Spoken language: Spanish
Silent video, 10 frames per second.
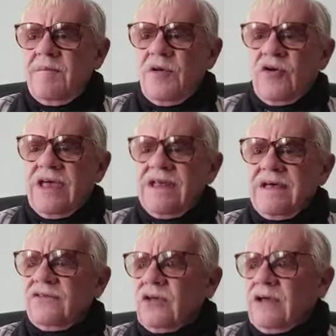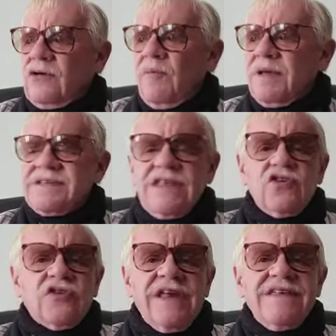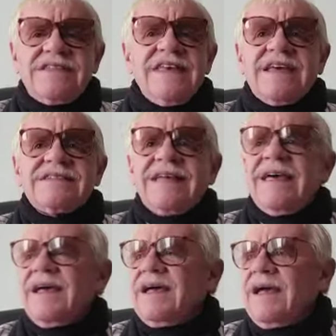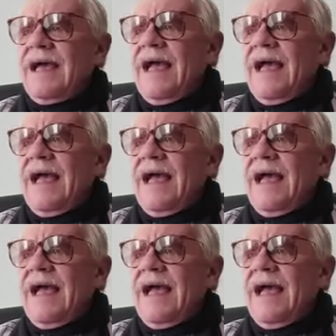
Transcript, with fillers: pero convencido no quiere decir que esté